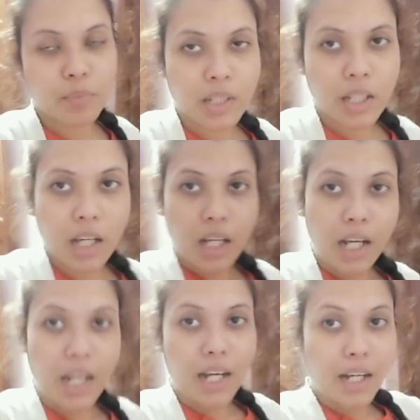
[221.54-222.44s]
এলাম
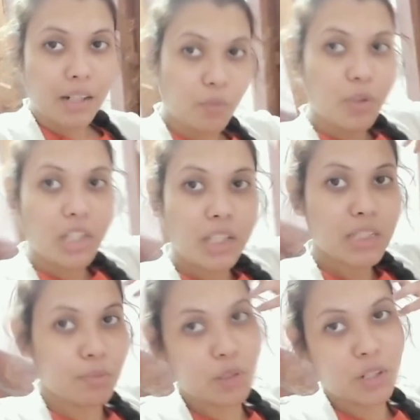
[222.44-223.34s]
আর ওই
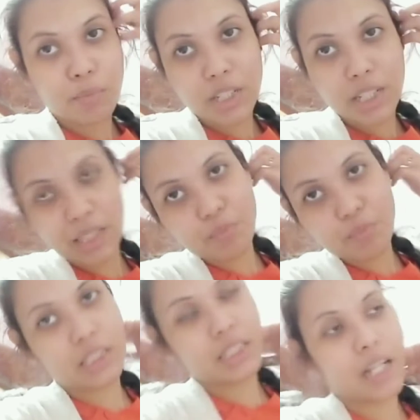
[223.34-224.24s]
যে বললাম ওই
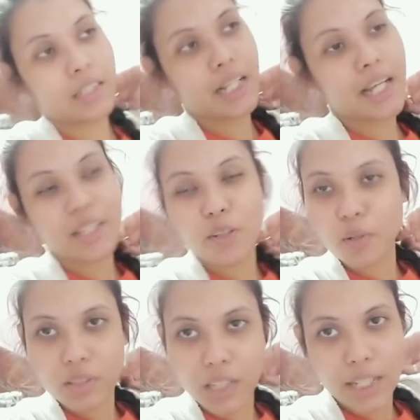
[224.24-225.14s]
কাকিমার চা যাই
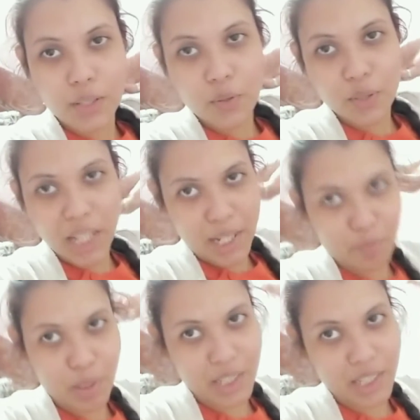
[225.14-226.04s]
হোক নাই হোক
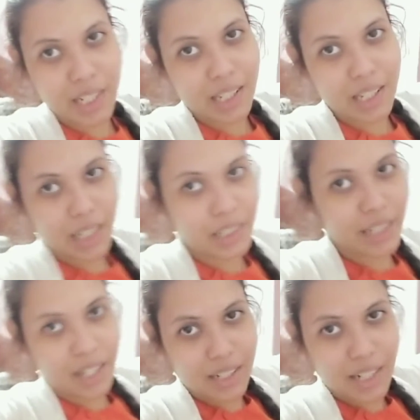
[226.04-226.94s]
একবার গেলে
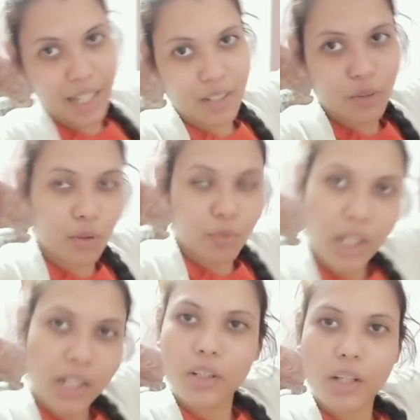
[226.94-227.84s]
এই ঠান্ডায়
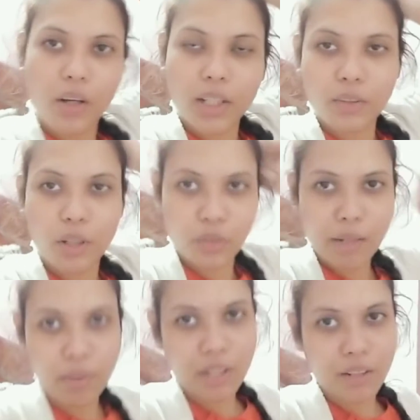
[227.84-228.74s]
গরমকাল হলে হয়তো
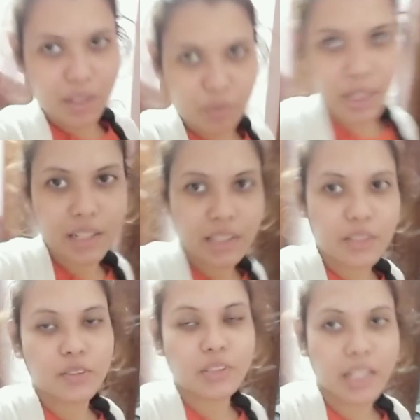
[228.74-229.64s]
অতটা ভালো লাগবে না
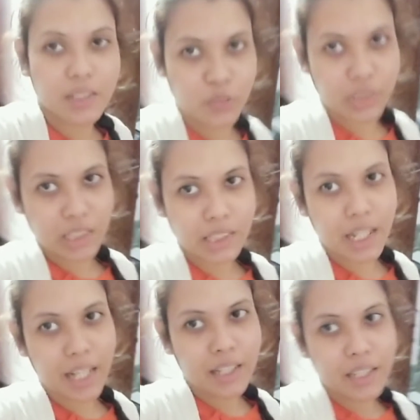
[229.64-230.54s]
কিন্তু যেহেতু
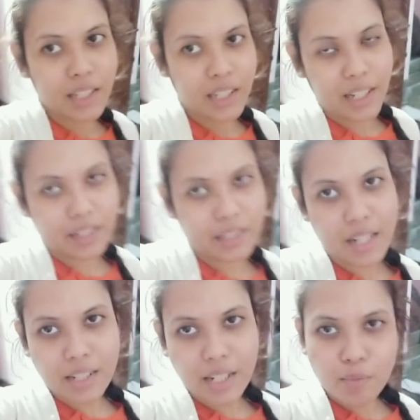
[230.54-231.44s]
শীতকাল এই
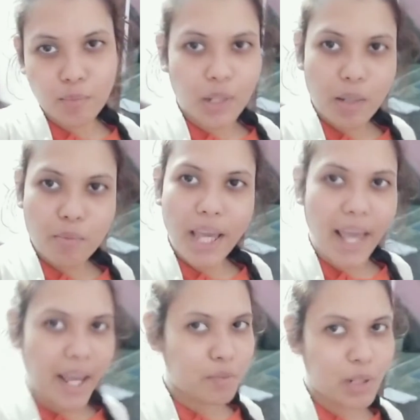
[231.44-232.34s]
ঠান্ডায় মনে হবে
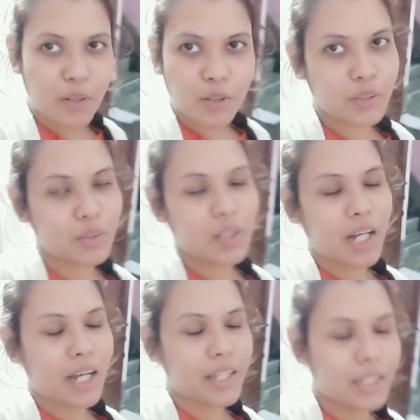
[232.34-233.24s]
একবার অন্তত
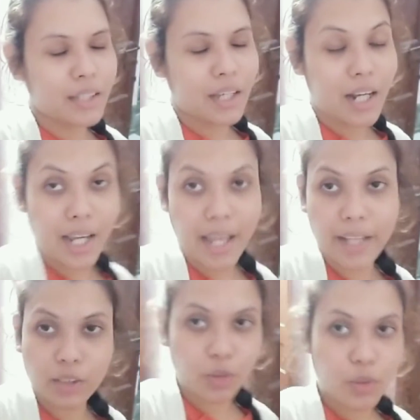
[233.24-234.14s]
খাই আর
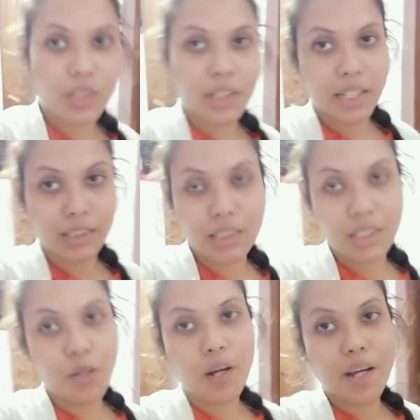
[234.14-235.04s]
এত
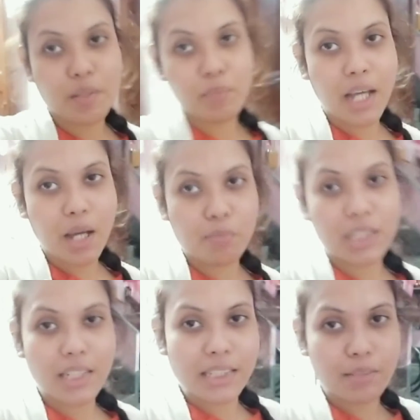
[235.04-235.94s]
টেস্টি হয় মানে
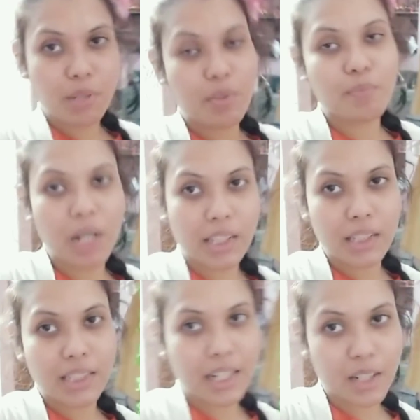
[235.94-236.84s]
আমি ঠিক যেভাবে
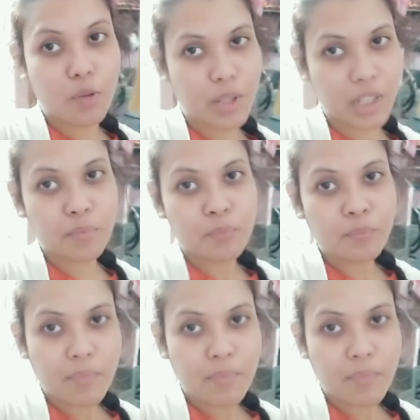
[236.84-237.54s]
বাড়িতে চাটা করি